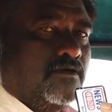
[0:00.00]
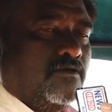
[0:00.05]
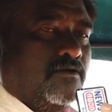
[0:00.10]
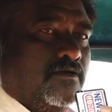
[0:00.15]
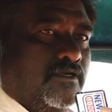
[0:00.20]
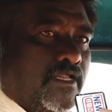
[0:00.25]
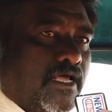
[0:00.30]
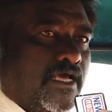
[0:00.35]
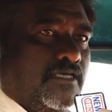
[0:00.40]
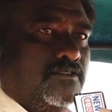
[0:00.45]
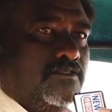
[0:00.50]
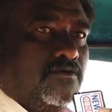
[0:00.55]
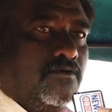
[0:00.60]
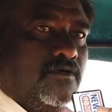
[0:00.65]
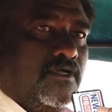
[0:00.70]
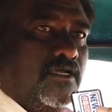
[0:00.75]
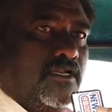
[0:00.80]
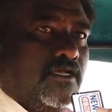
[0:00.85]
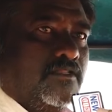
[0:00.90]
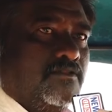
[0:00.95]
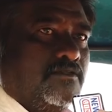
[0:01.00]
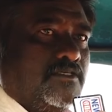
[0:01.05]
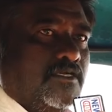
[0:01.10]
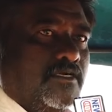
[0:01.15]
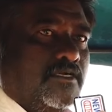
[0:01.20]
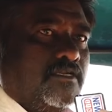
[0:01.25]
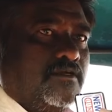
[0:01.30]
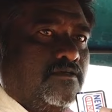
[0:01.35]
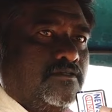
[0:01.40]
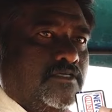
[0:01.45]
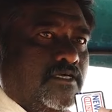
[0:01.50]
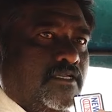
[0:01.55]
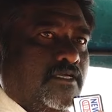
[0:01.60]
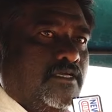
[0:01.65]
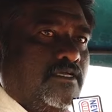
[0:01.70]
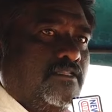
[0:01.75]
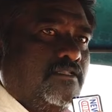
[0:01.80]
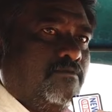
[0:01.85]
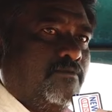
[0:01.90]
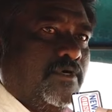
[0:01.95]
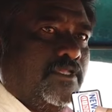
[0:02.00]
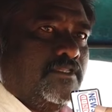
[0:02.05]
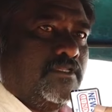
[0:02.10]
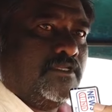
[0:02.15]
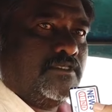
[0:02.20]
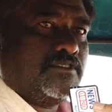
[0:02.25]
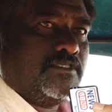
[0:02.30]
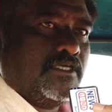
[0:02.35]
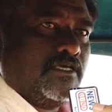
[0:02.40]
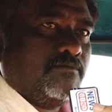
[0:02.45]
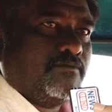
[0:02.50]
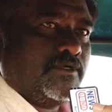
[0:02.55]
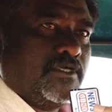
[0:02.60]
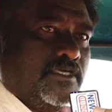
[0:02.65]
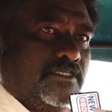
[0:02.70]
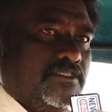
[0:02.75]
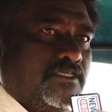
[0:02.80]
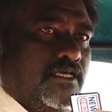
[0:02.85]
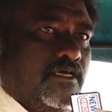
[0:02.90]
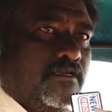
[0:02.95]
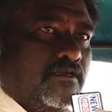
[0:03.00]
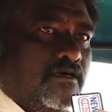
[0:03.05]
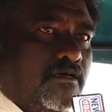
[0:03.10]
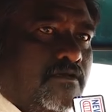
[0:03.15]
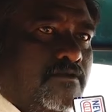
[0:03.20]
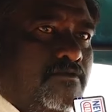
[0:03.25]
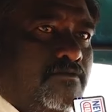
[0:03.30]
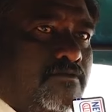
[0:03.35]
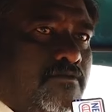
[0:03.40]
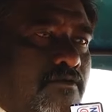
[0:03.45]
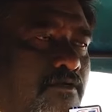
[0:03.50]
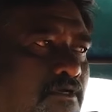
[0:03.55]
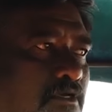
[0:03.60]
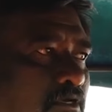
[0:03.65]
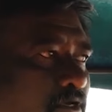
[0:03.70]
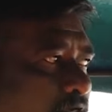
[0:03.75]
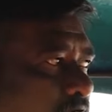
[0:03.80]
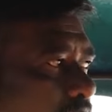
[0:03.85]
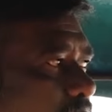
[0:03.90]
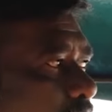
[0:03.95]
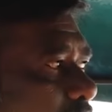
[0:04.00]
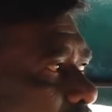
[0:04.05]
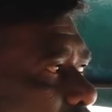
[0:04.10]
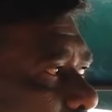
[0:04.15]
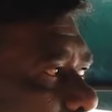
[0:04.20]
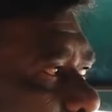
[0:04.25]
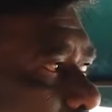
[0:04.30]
ఆటో ట్యాక్సీ కూడా రద్దు చేయడం జరిగింది మంత్రి సీఎం కేసీఆర్ గారు మా